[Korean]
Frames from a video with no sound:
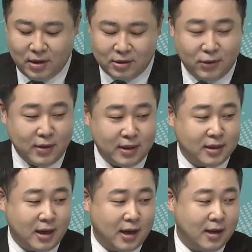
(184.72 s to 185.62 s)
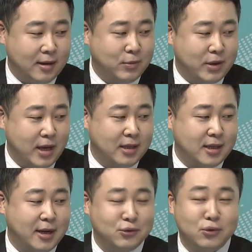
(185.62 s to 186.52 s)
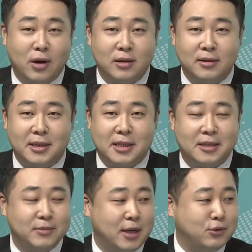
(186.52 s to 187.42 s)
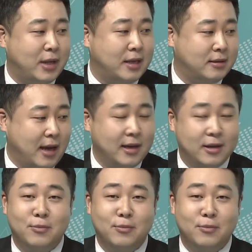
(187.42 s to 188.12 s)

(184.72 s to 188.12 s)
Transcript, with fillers: 현대차 뭐 얘기 잘해준 것 같은데 지금 사도 되느냐